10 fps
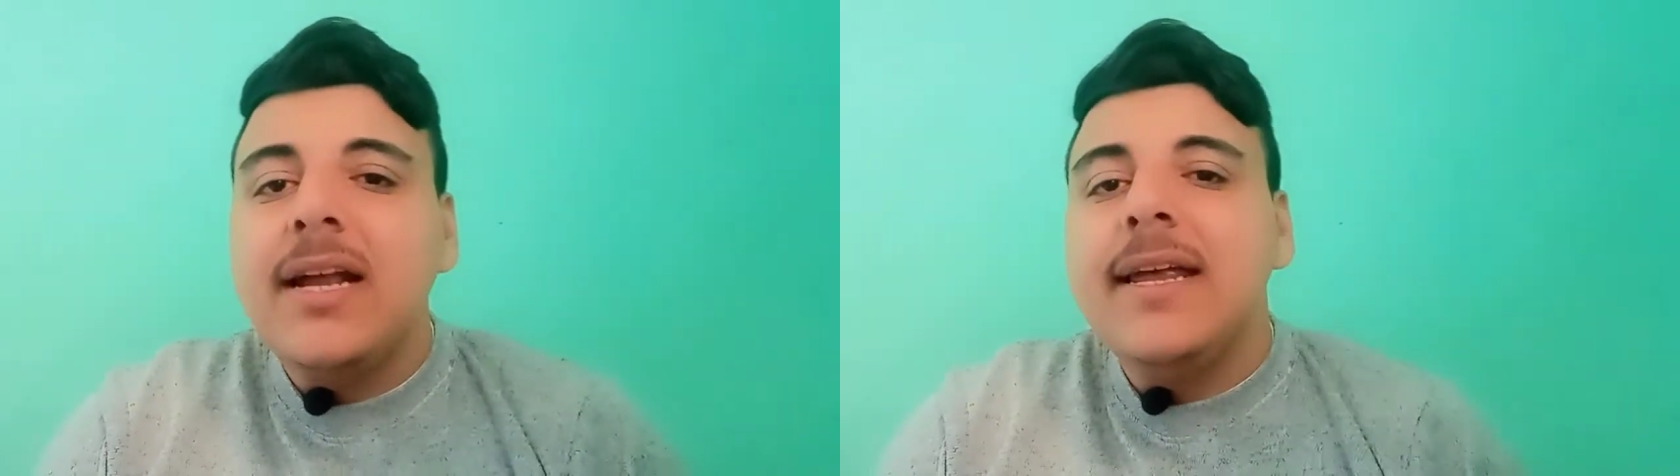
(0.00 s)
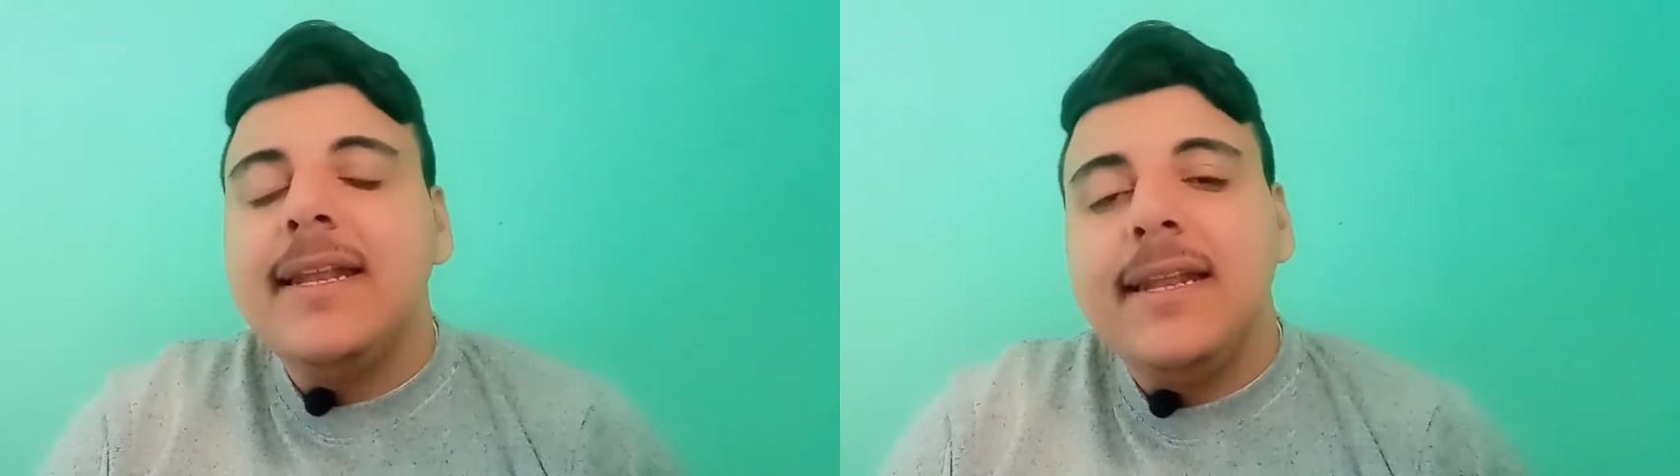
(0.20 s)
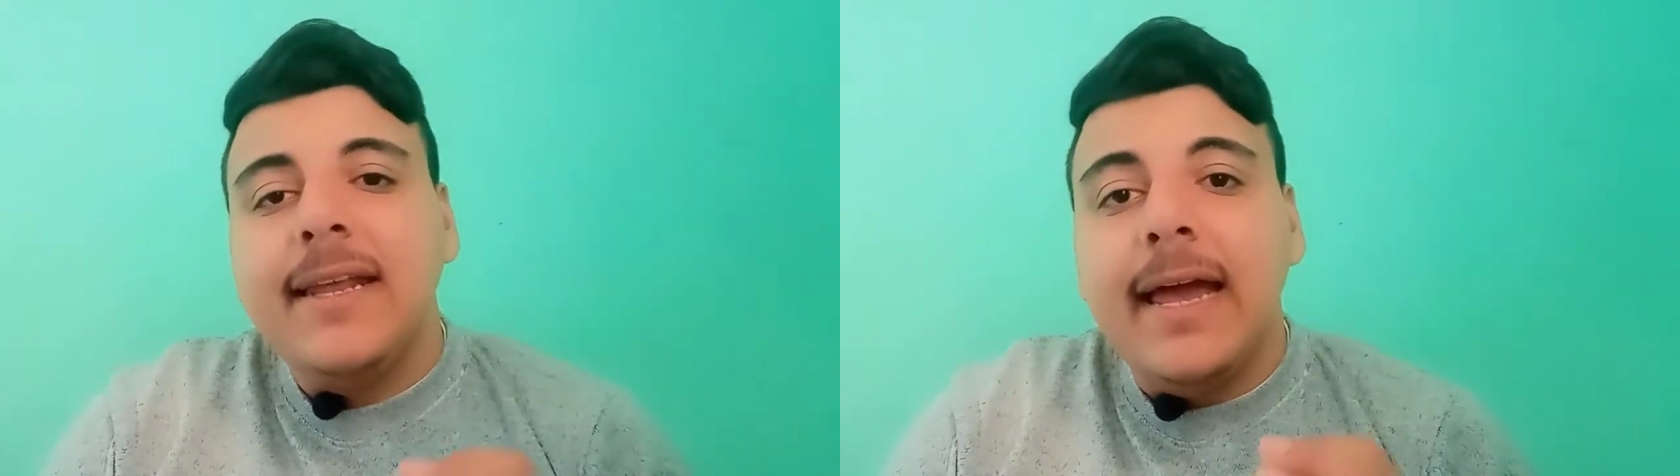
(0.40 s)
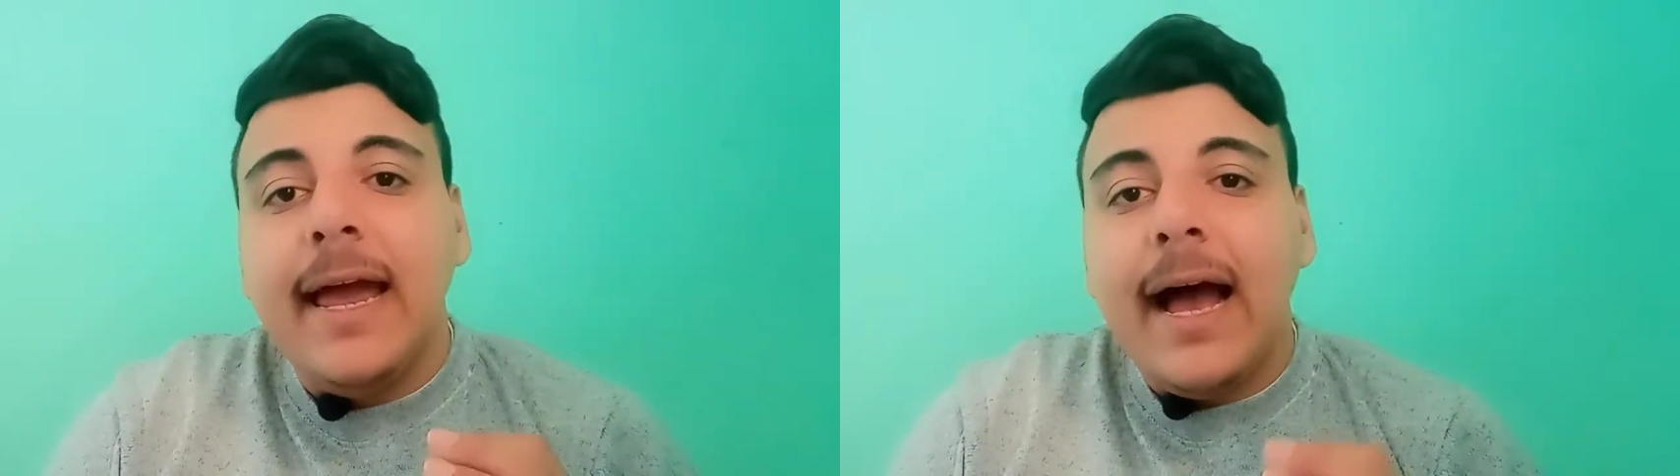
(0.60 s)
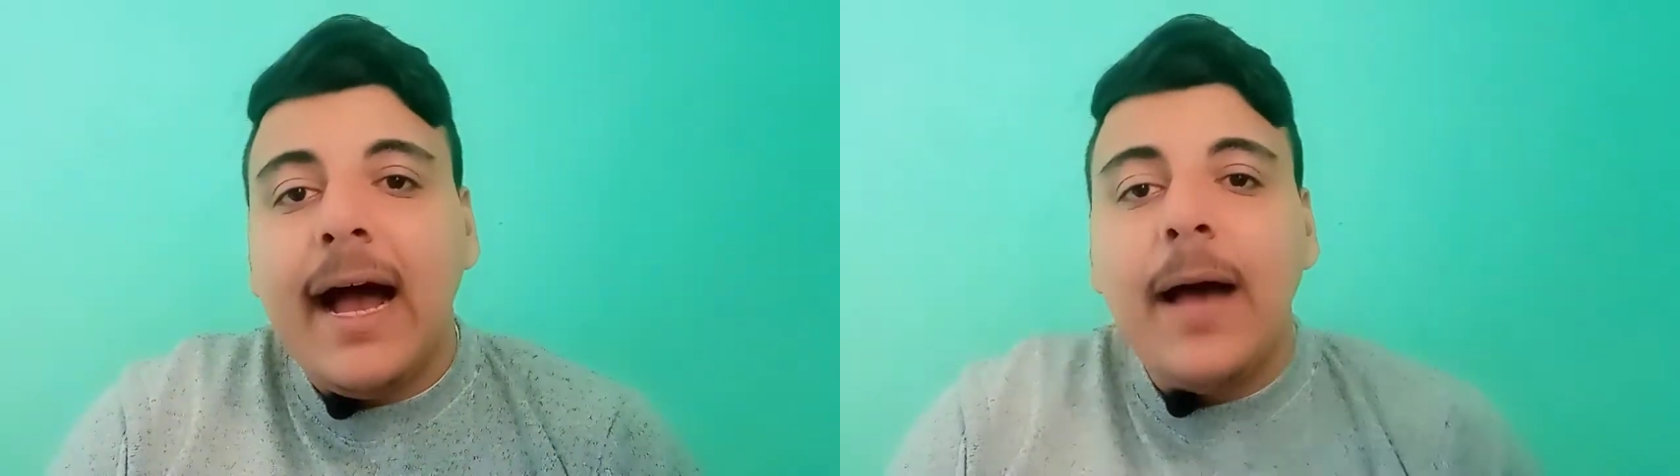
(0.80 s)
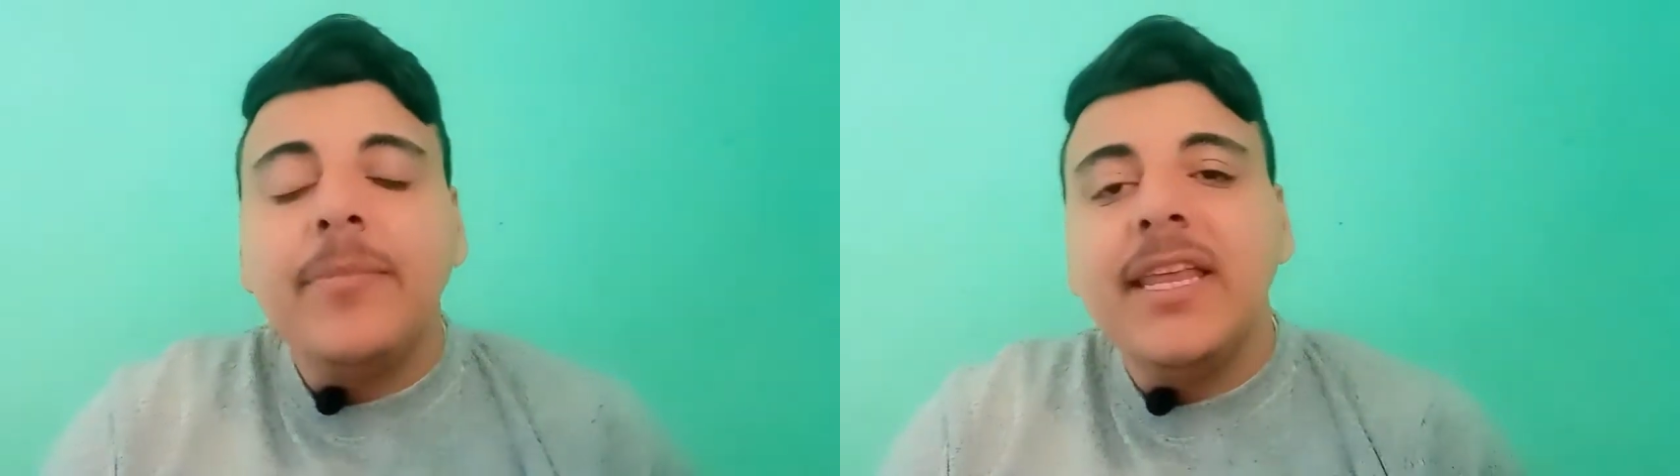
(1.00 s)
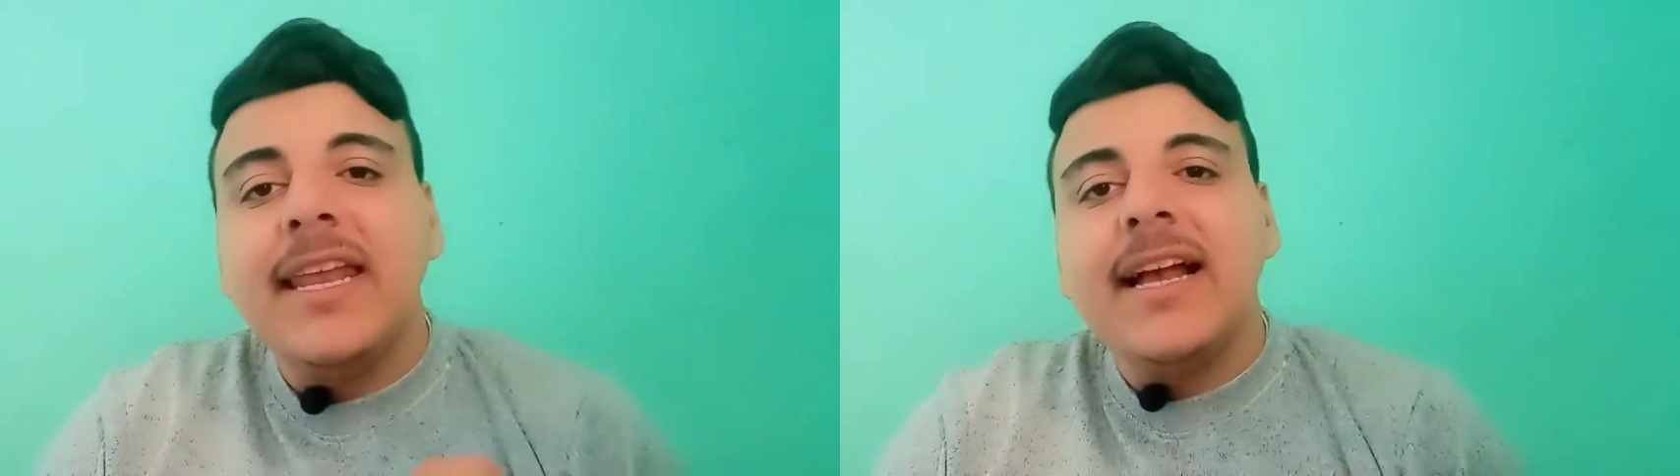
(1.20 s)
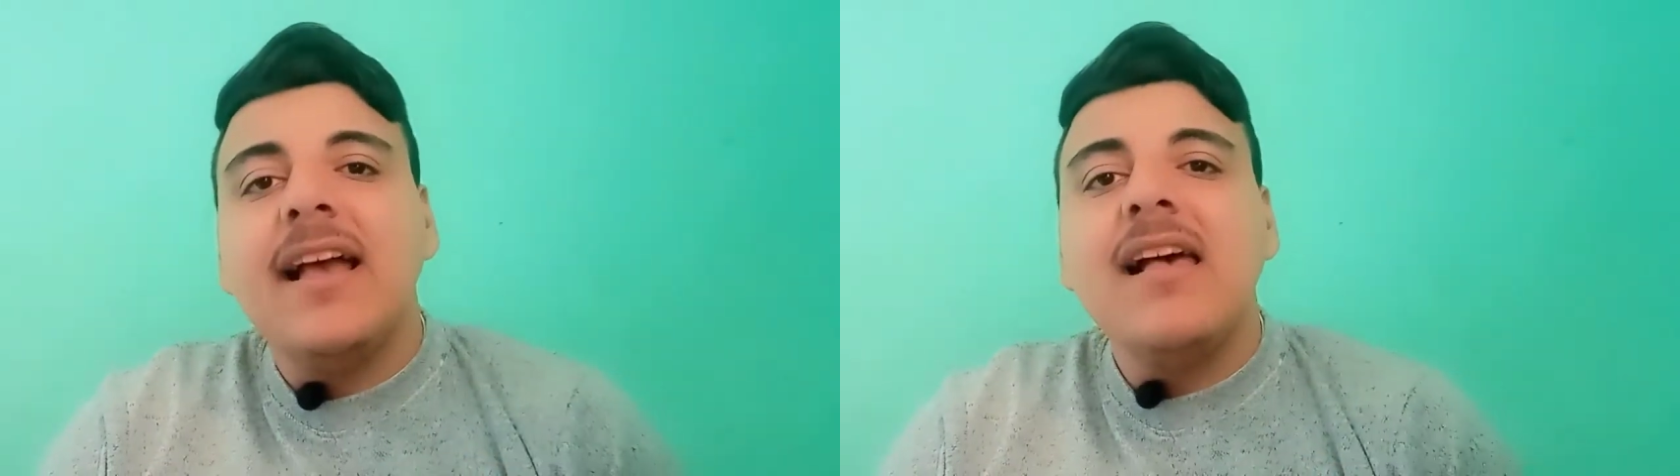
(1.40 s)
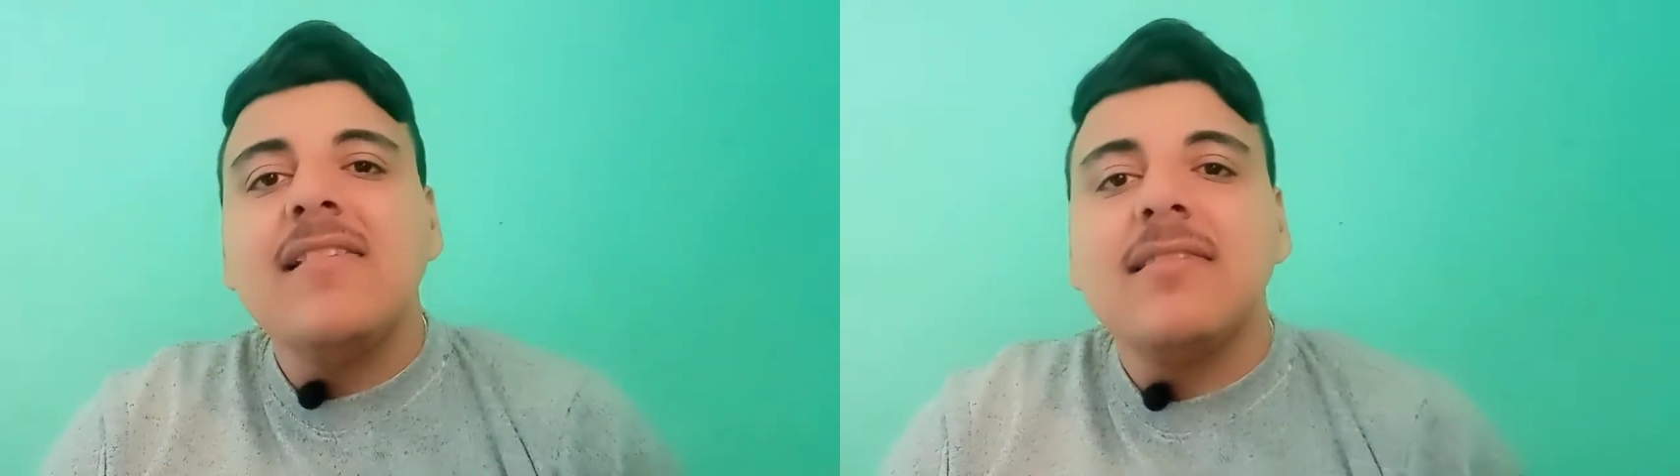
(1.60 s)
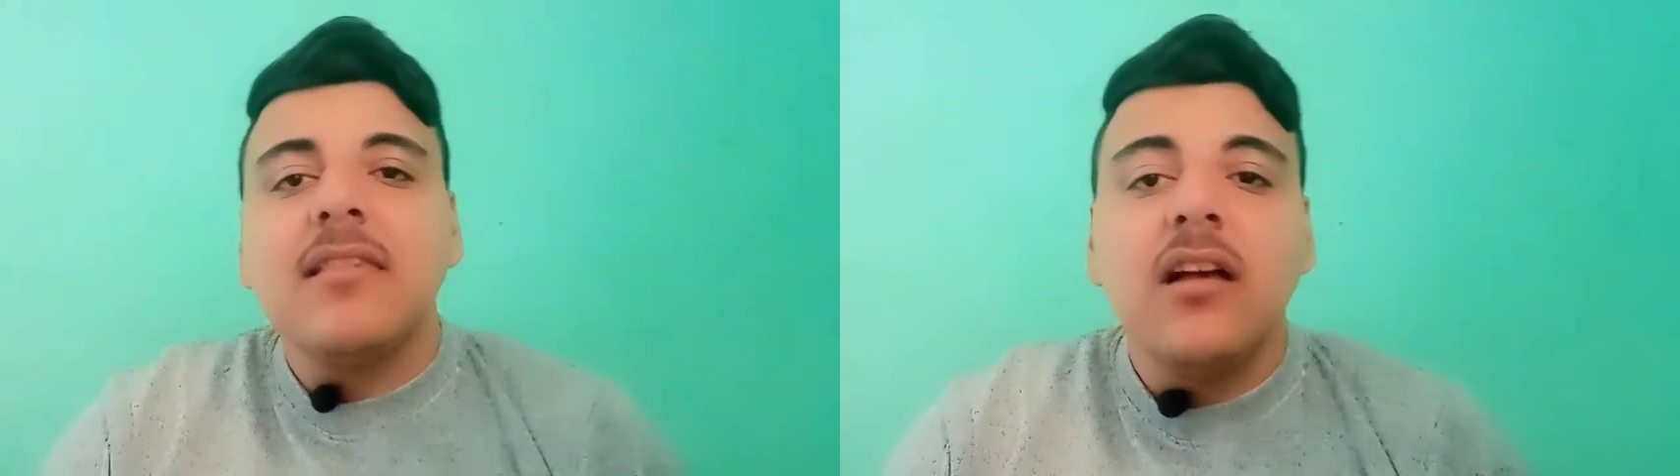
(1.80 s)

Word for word: ان حمدي النجاس